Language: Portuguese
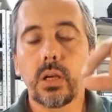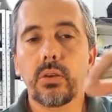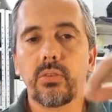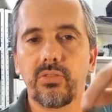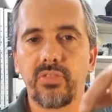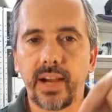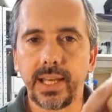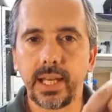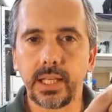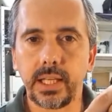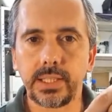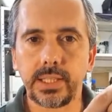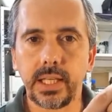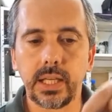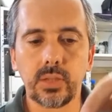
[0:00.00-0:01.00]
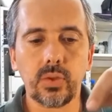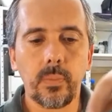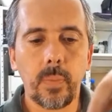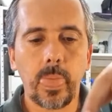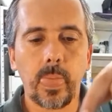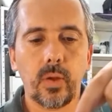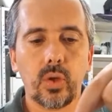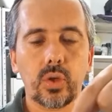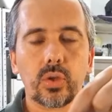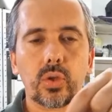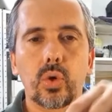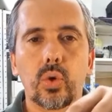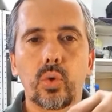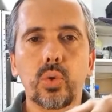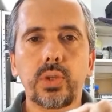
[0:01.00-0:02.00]
vai aquecendo,
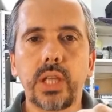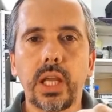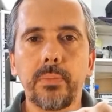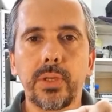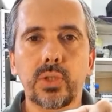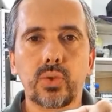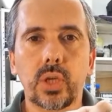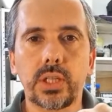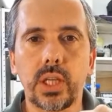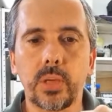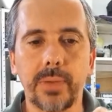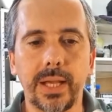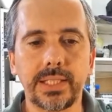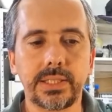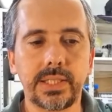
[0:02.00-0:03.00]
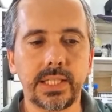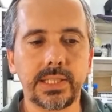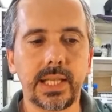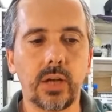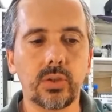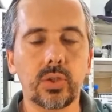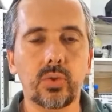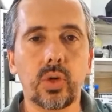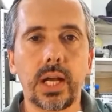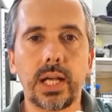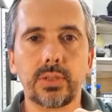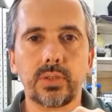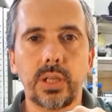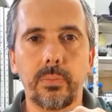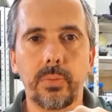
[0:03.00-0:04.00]
o termistor tem uma resistência alta, no
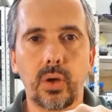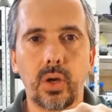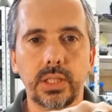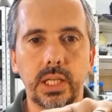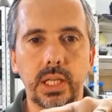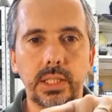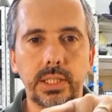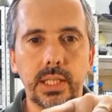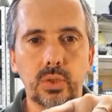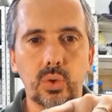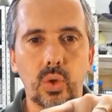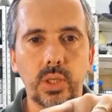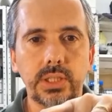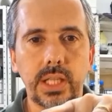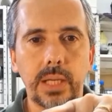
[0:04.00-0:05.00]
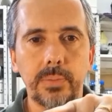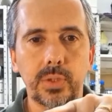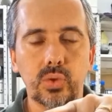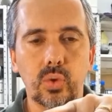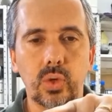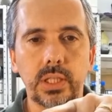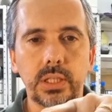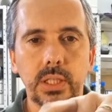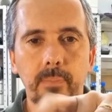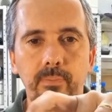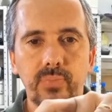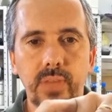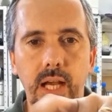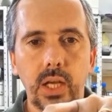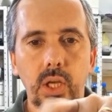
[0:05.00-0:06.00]
caso da Brother ele tem dois termistores,
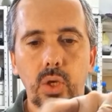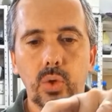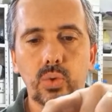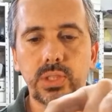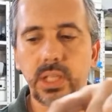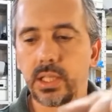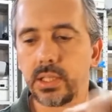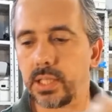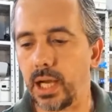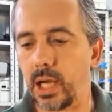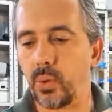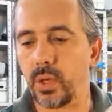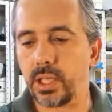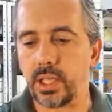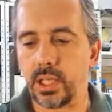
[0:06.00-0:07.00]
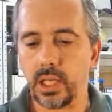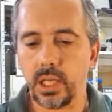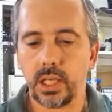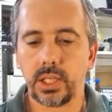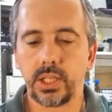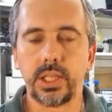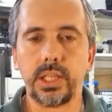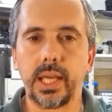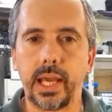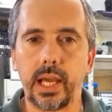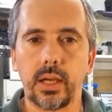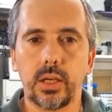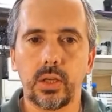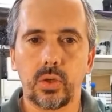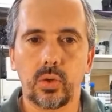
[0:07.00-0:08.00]
tá? O central aqui, que é
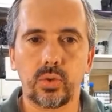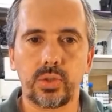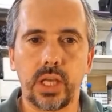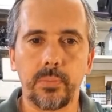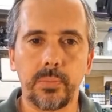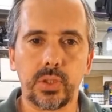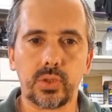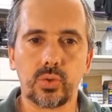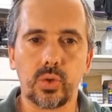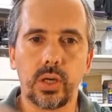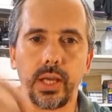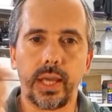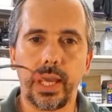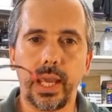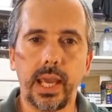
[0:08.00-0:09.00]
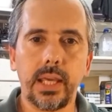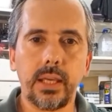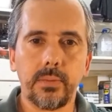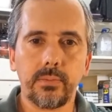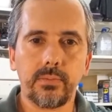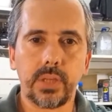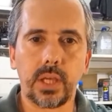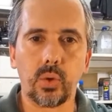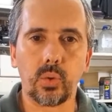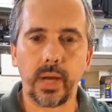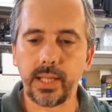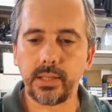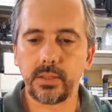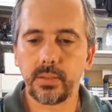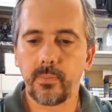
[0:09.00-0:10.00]
o termistor R, que é o
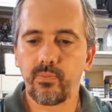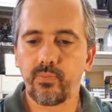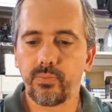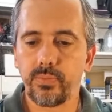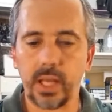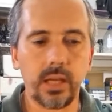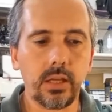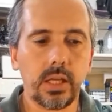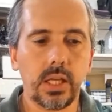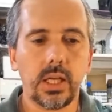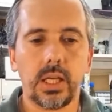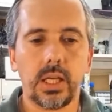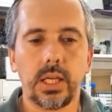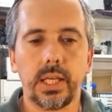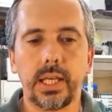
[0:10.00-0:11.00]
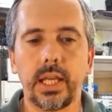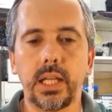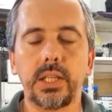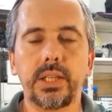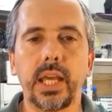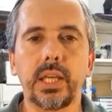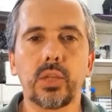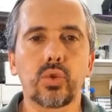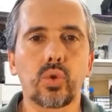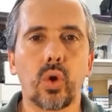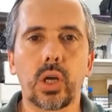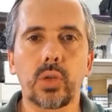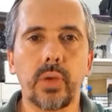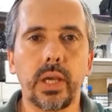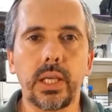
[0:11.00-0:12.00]
red, né? Ele tem em
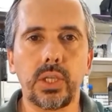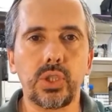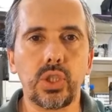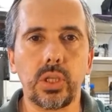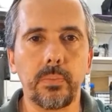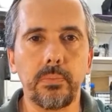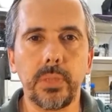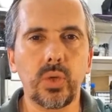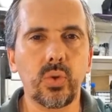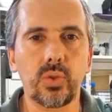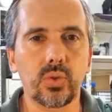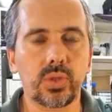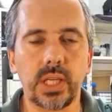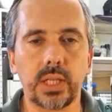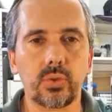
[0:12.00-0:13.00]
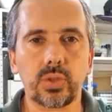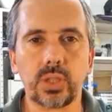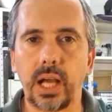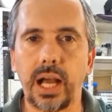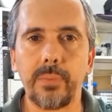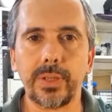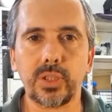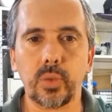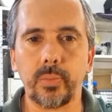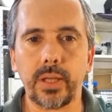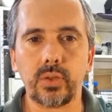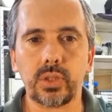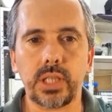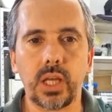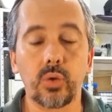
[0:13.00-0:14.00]
torno aí de 1200K, mais ou
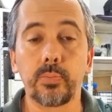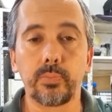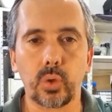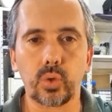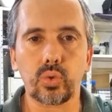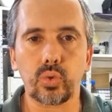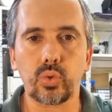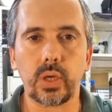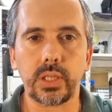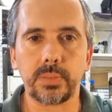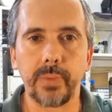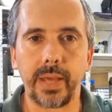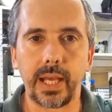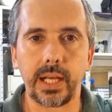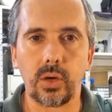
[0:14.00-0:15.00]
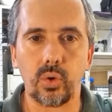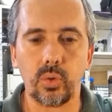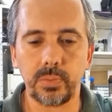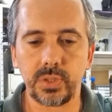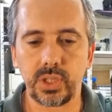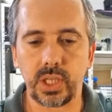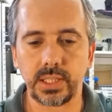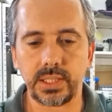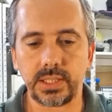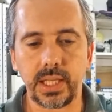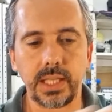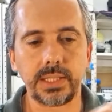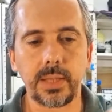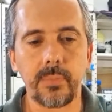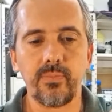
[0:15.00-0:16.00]
menos, né? 1.2 mega ohms de
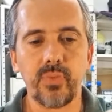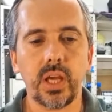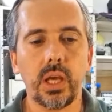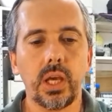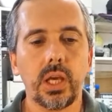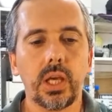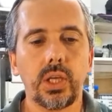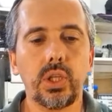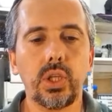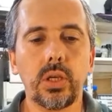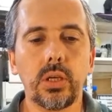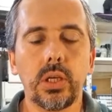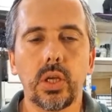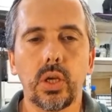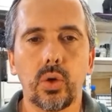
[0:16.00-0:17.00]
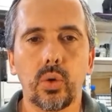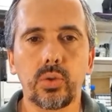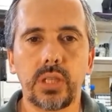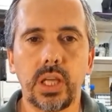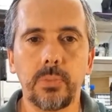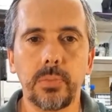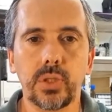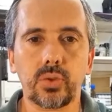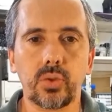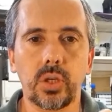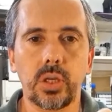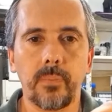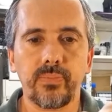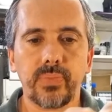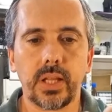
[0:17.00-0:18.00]
resistência. E o
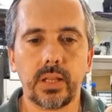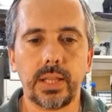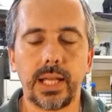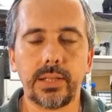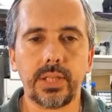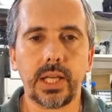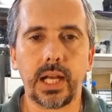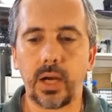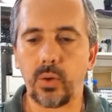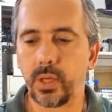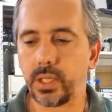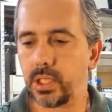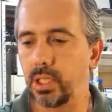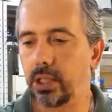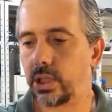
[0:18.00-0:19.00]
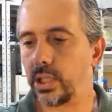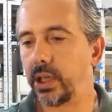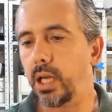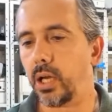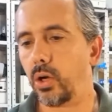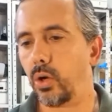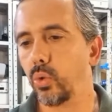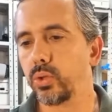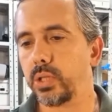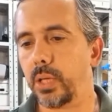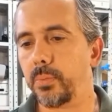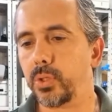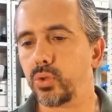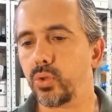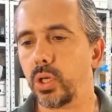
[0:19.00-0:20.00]
termistor lateral aqui, que é o
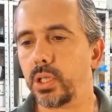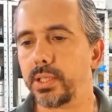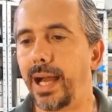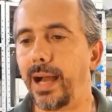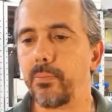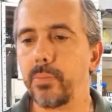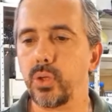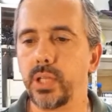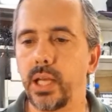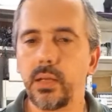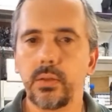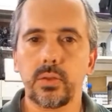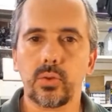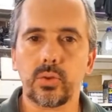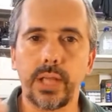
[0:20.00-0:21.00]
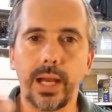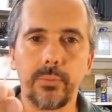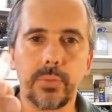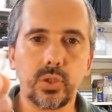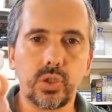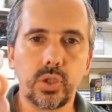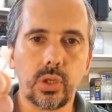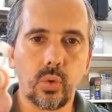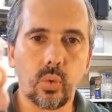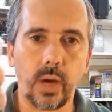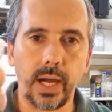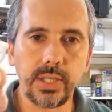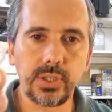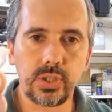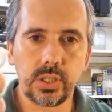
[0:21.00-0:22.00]
termistor W, né? W de
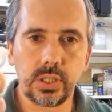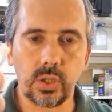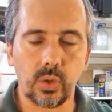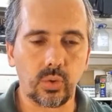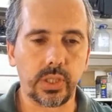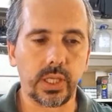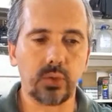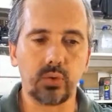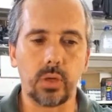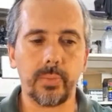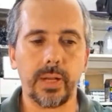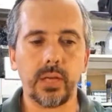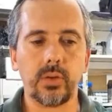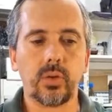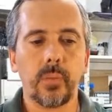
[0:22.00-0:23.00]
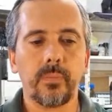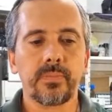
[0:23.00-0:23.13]
white, que é o conector branco.